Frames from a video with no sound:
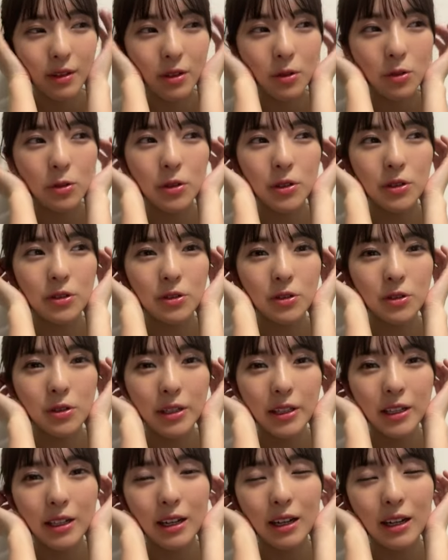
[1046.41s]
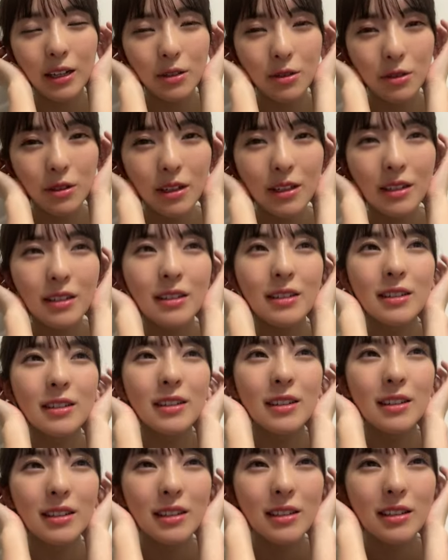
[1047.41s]
こういう動きかとか
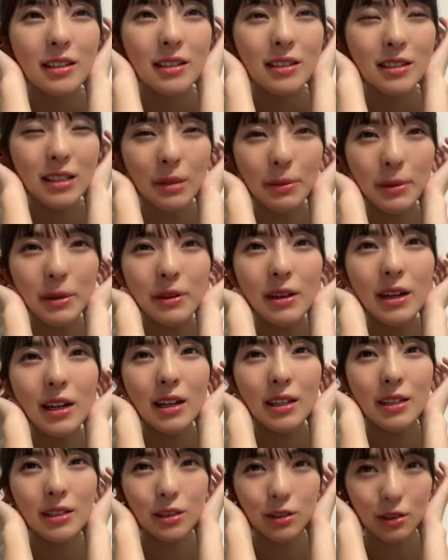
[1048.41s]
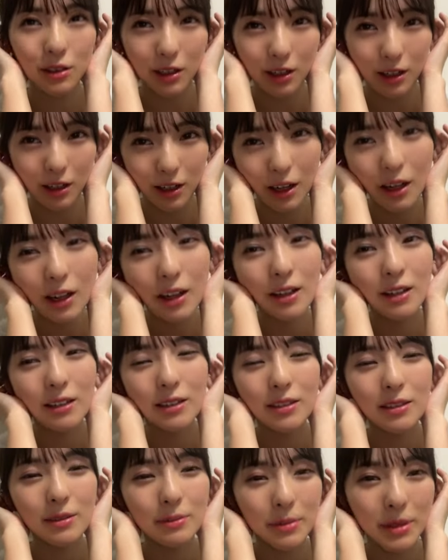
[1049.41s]
サビは一緒だから
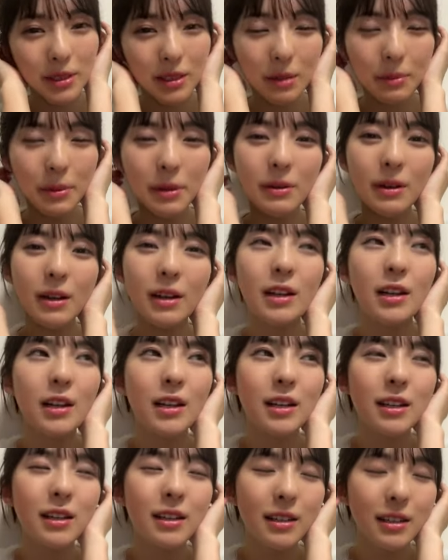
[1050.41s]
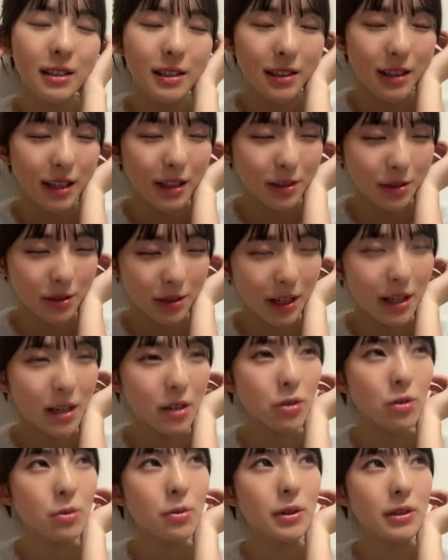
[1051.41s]
サビはなんとな
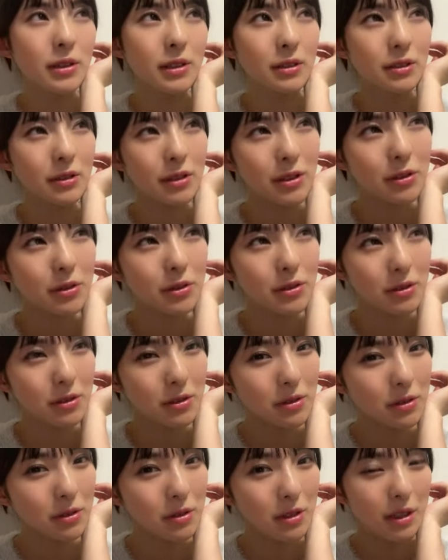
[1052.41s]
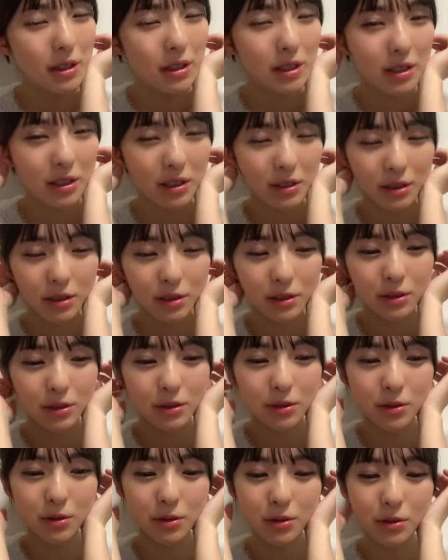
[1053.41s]
く覚えてる記憶を
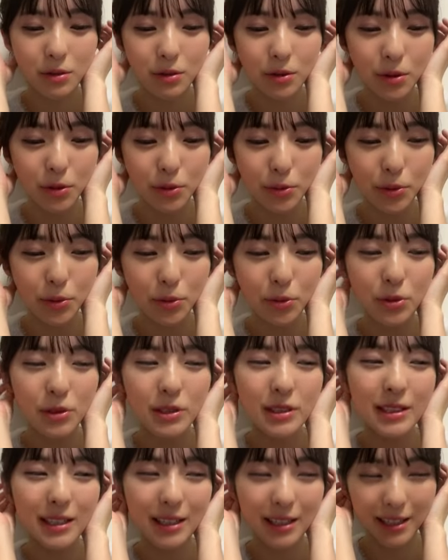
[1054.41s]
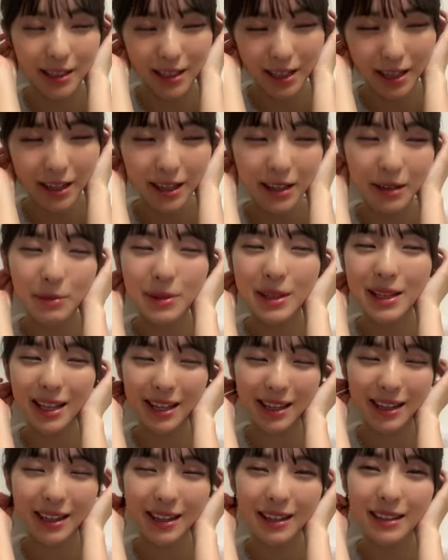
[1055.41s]
こう呼び起こしてきてみたい
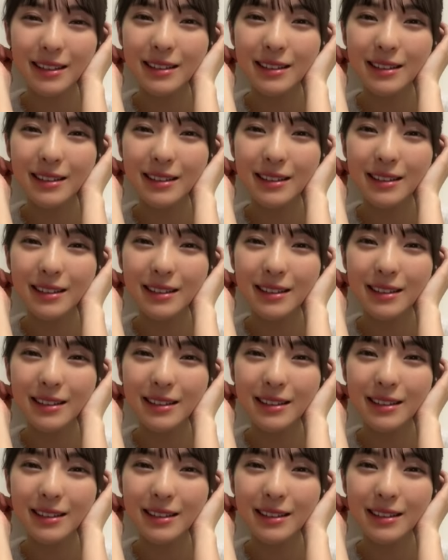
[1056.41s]
な、